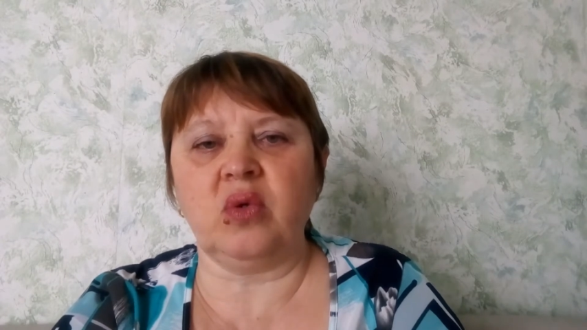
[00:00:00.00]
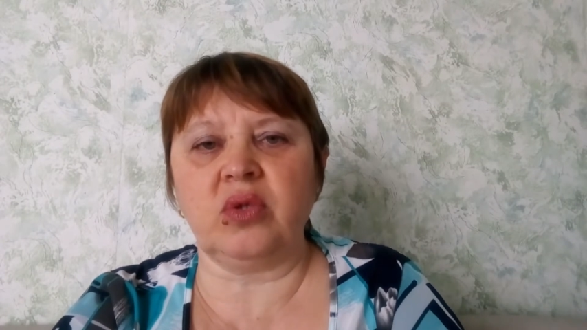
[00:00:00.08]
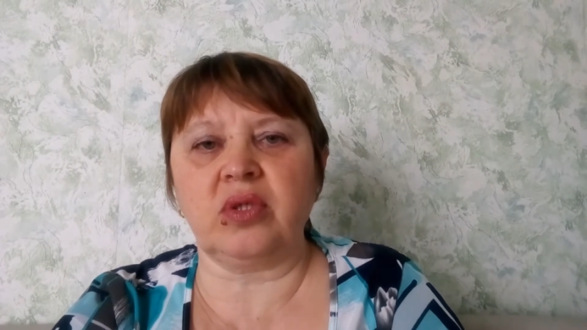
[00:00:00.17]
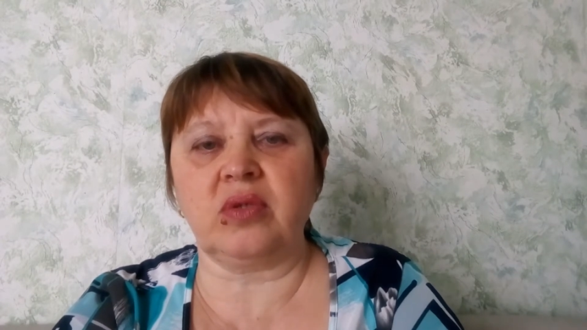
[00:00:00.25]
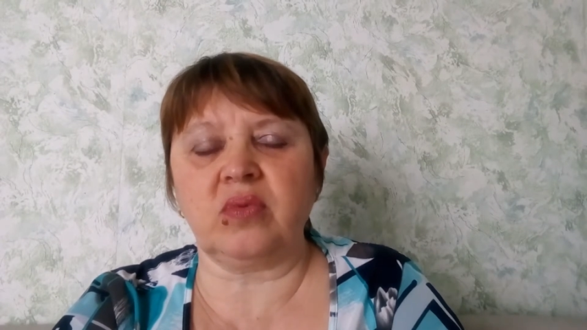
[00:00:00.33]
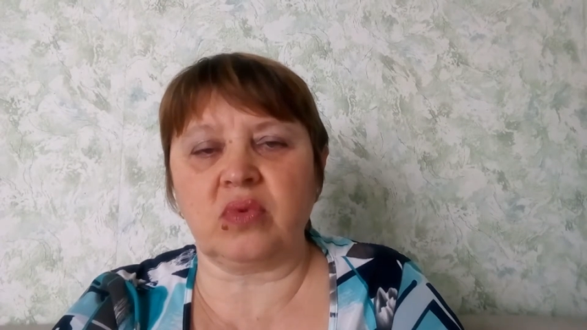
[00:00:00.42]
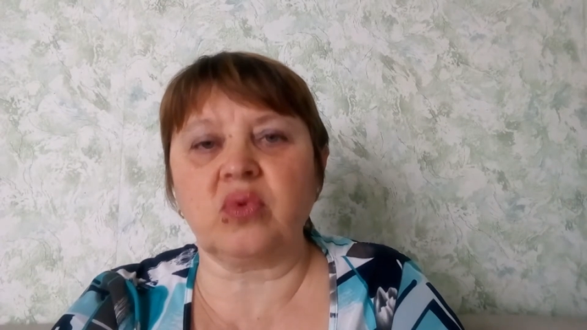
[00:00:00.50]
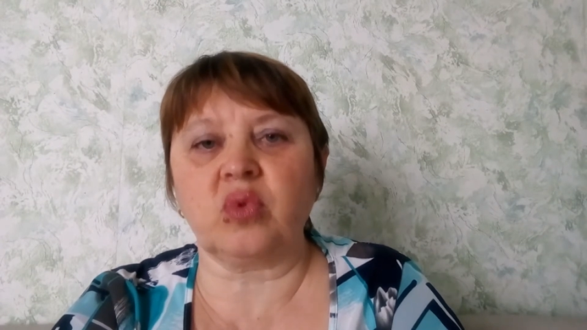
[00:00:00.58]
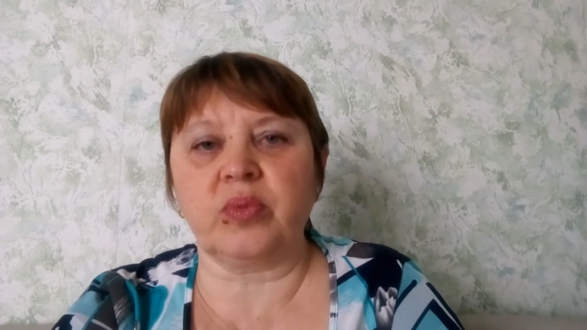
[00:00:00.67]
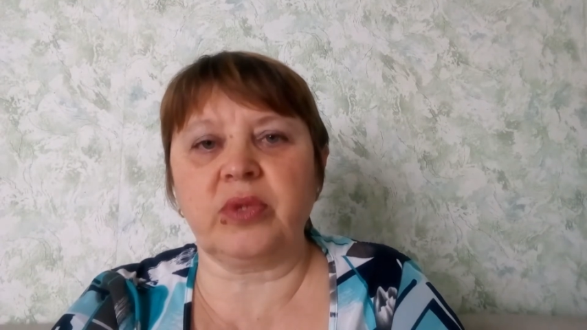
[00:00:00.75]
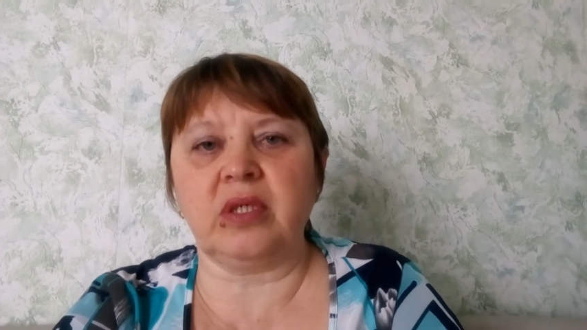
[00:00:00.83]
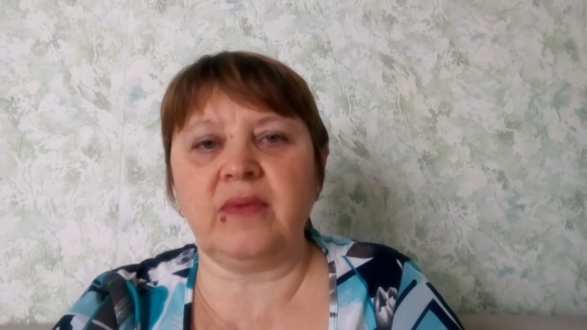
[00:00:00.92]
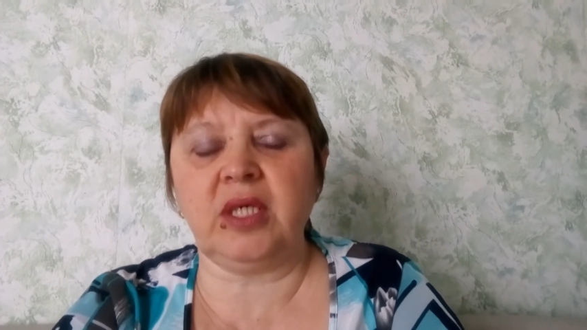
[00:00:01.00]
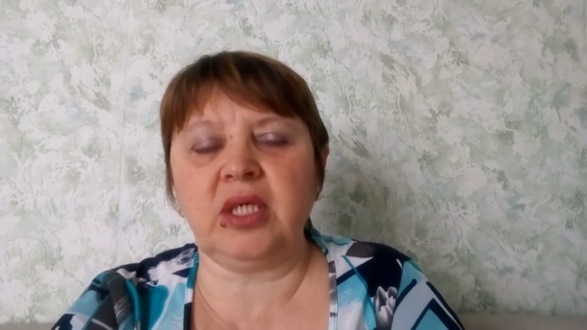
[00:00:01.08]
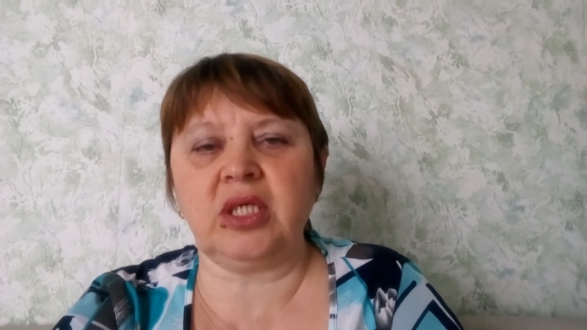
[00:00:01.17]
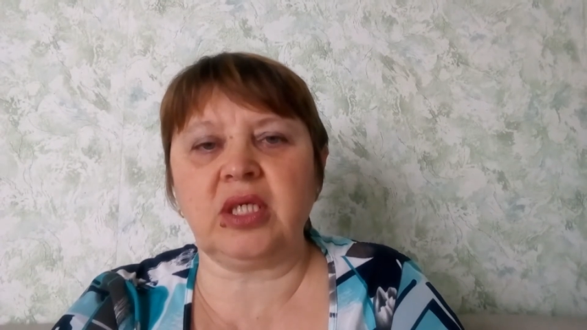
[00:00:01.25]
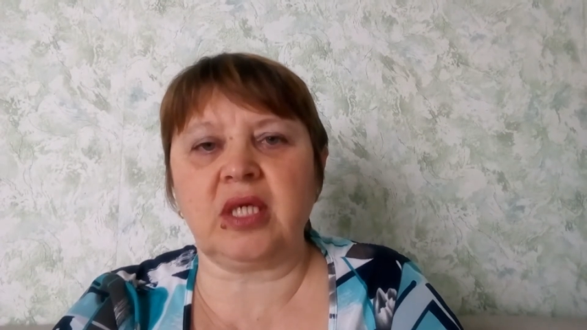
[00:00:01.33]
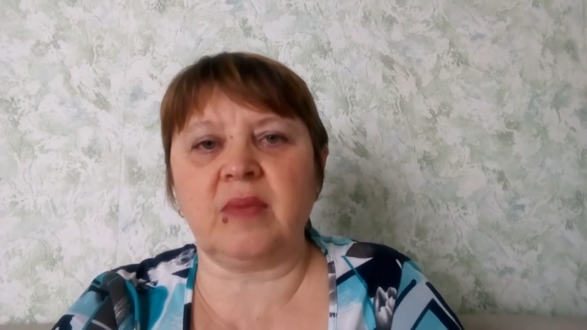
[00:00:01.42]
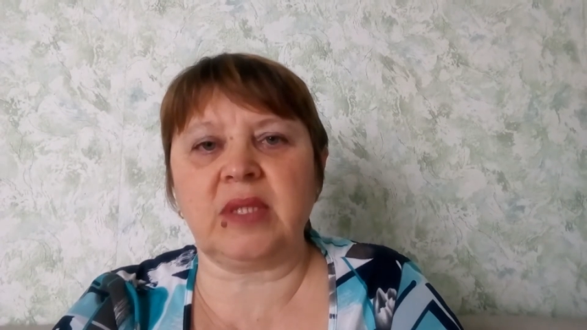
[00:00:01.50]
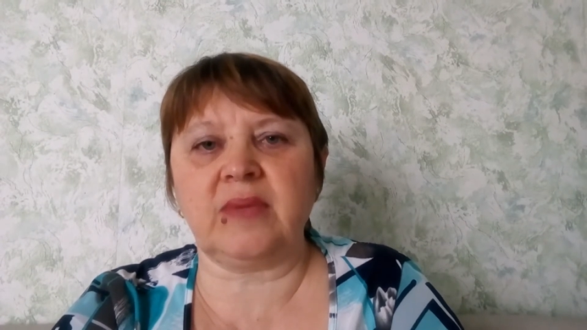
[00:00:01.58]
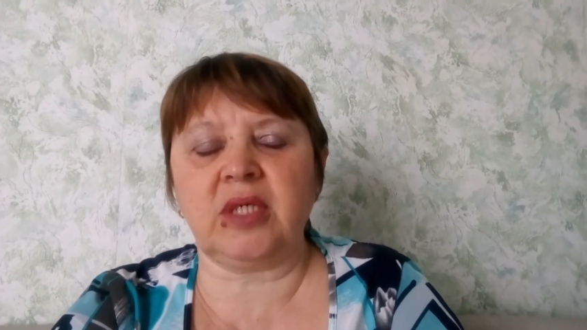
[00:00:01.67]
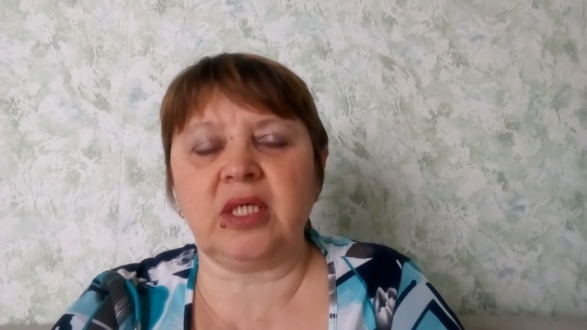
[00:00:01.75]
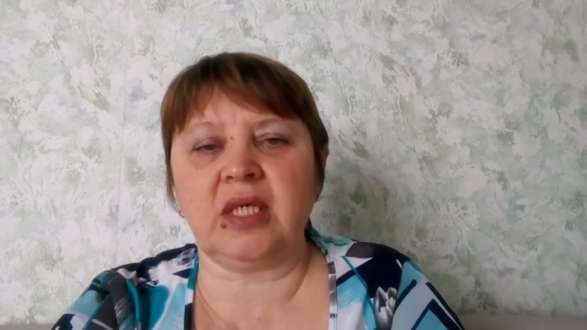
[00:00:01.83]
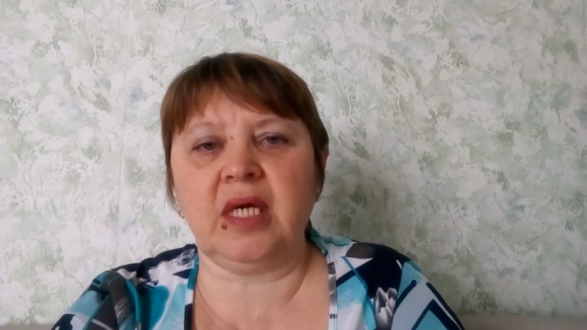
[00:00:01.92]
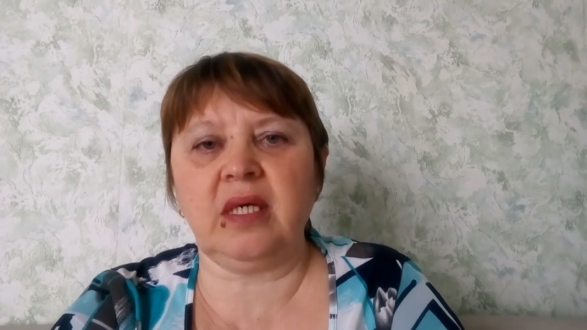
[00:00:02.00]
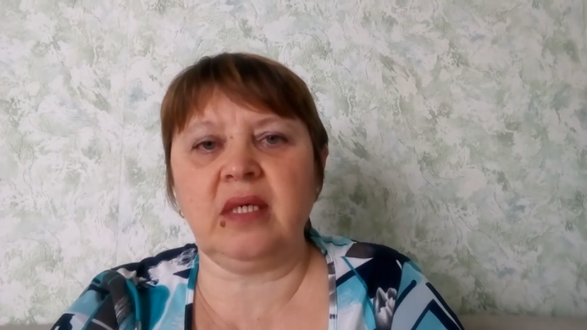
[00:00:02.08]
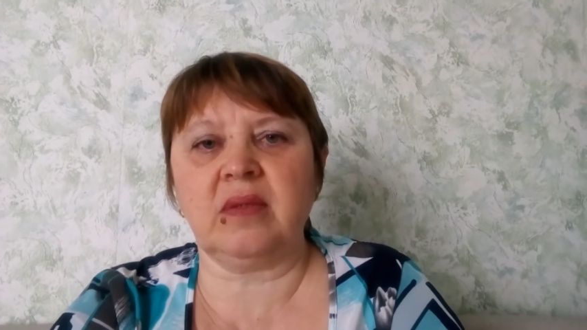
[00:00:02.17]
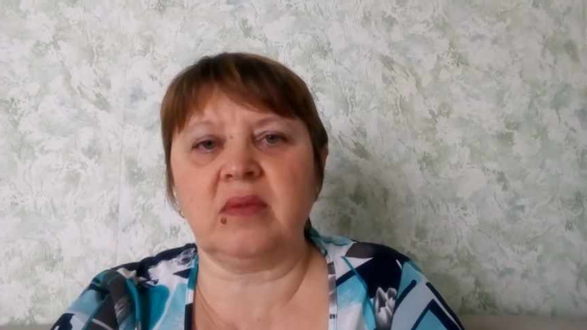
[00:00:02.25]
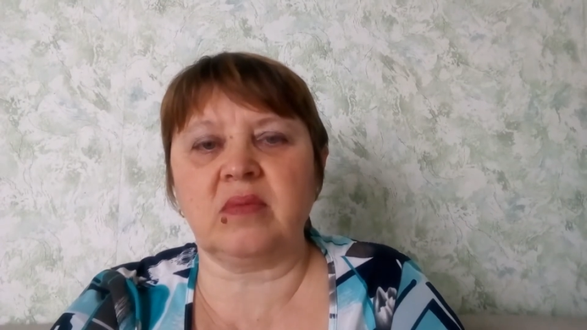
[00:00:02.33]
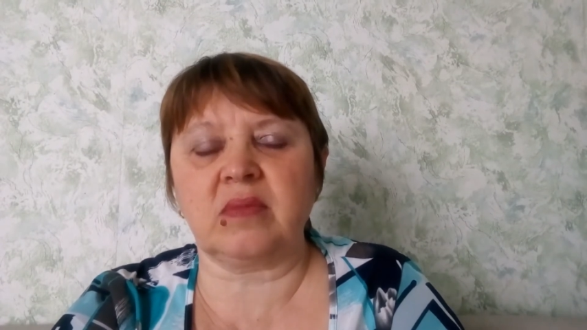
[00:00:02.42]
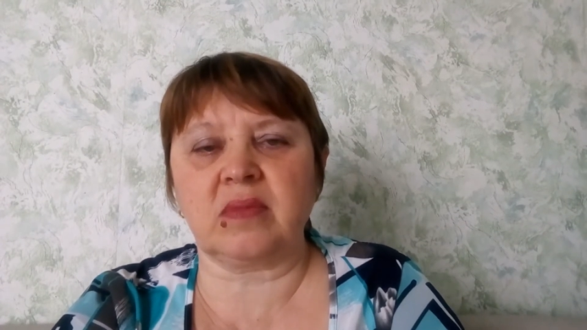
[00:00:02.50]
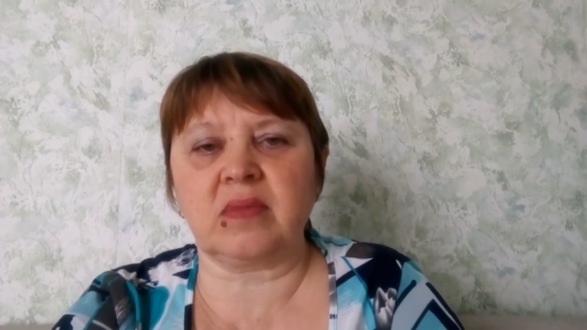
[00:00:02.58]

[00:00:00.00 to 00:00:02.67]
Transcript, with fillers: очень ну, крупные вещи, там свитера,